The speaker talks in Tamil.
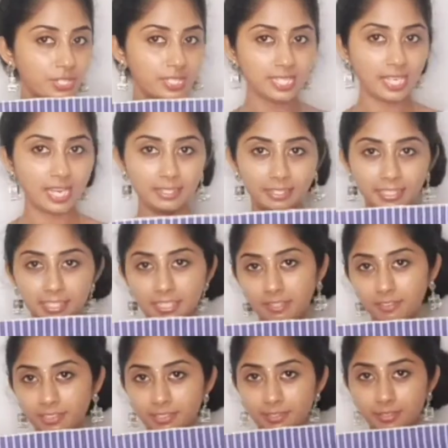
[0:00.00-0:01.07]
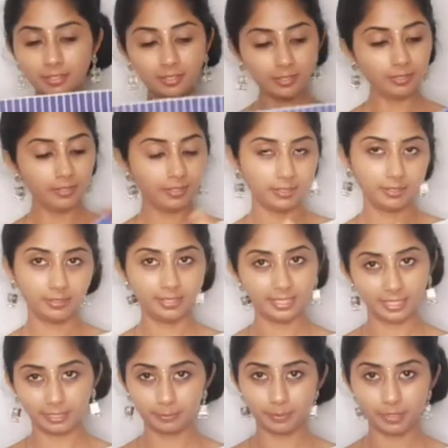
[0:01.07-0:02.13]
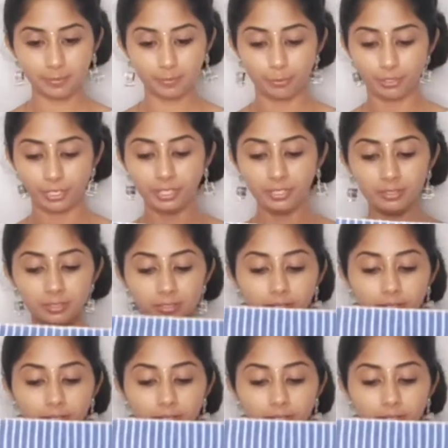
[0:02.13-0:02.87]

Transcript: ஜென்ஸ் ஹேண்ட் கீ தான் வந்து டக் பண்ண போகிறேன்